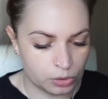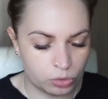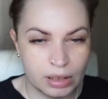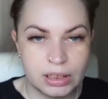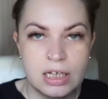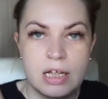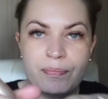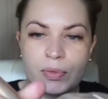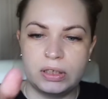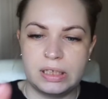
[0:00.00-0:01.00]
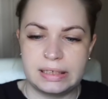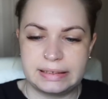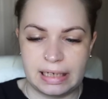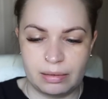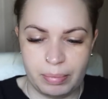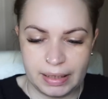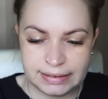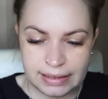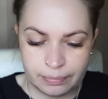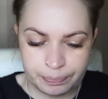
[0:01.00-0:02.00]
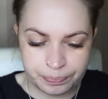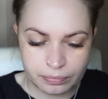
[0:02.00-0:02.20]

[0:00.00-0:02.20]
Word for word: podkład. No i teraz tak, baza